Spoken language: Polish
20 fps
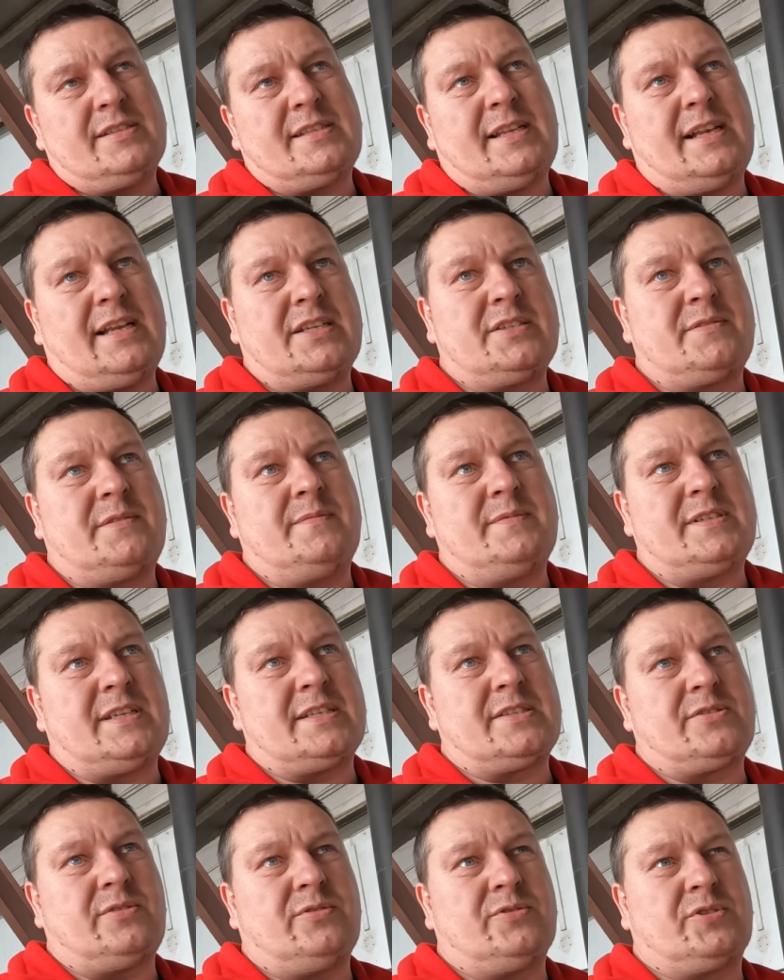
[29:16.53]
znalazłem
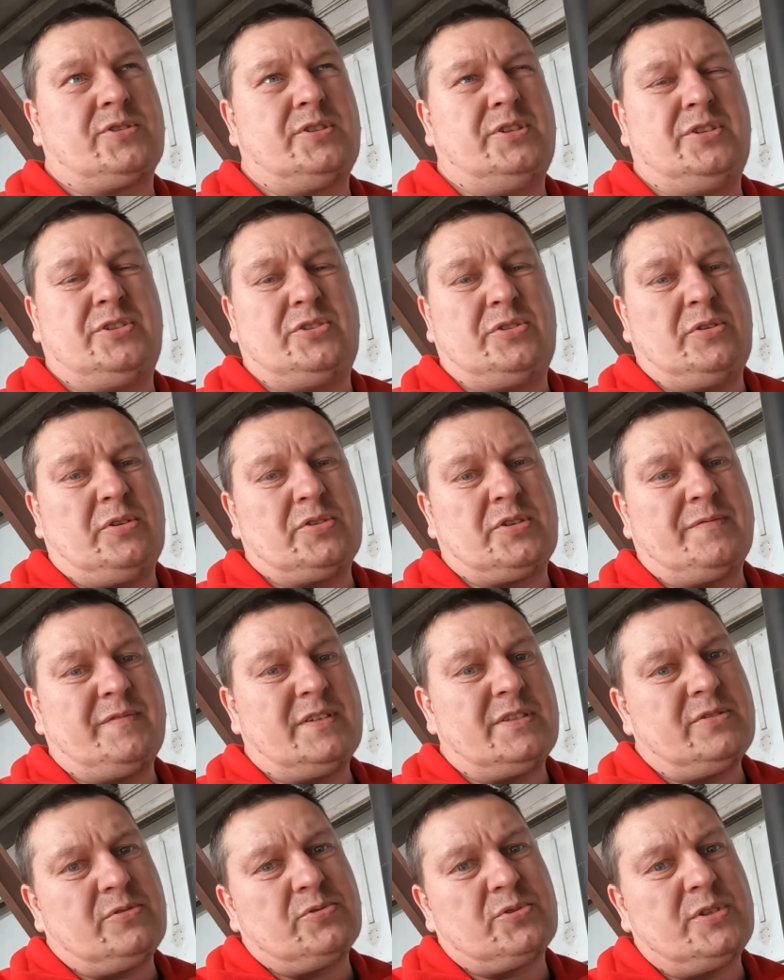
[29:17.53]
za 138,
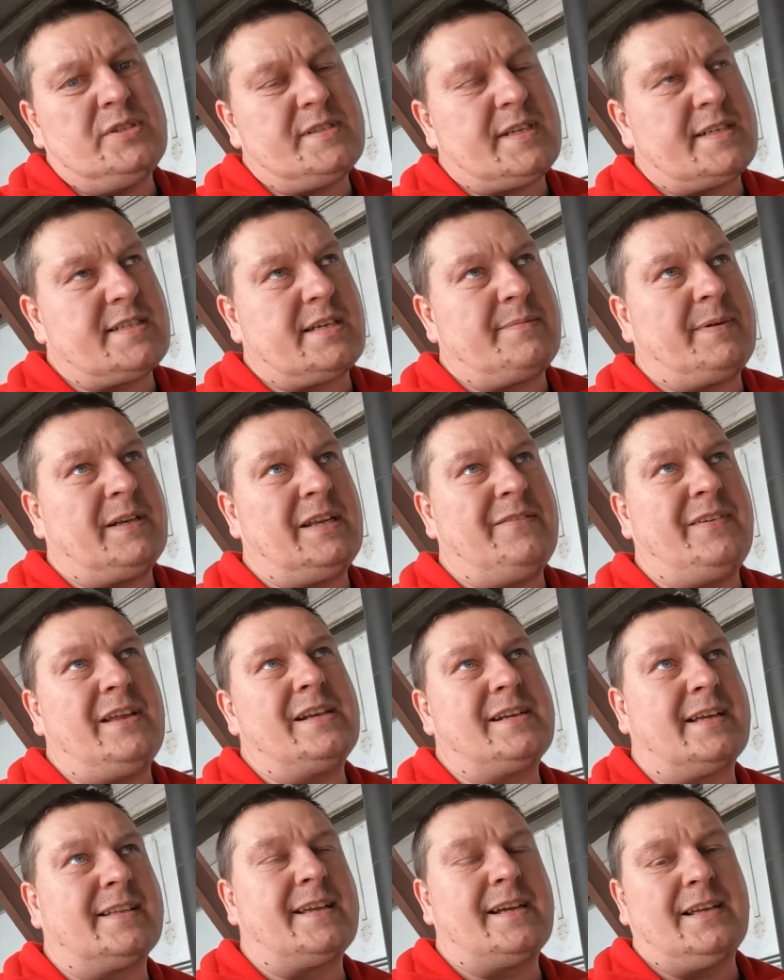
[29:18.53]
więc różnica jest chyba
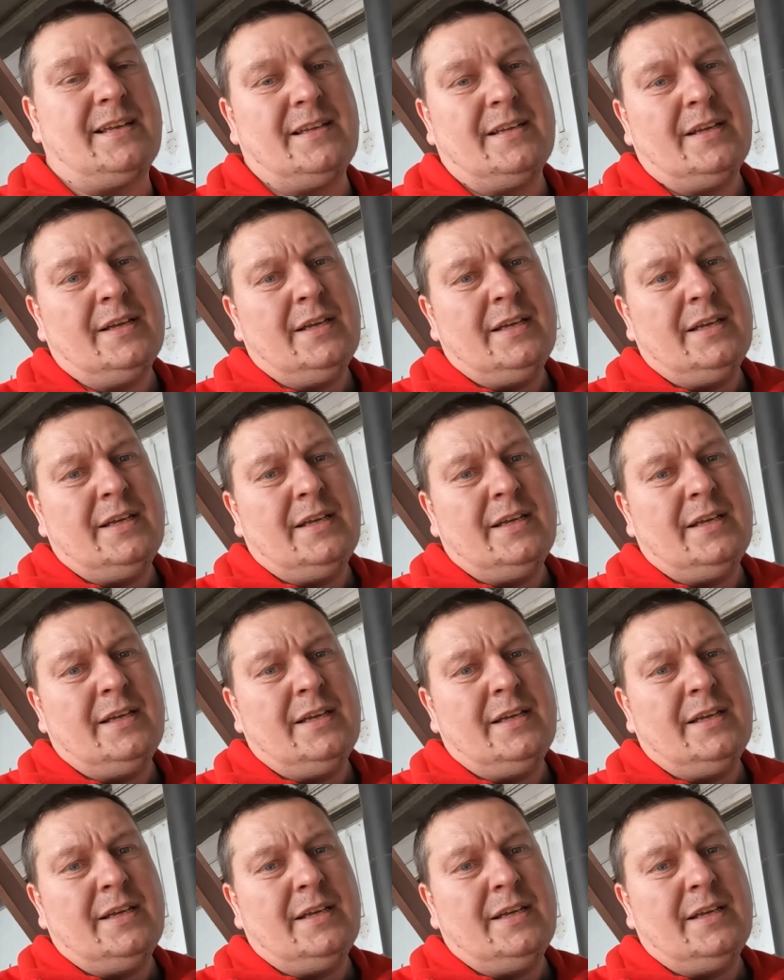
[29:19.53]
niewielka, tak?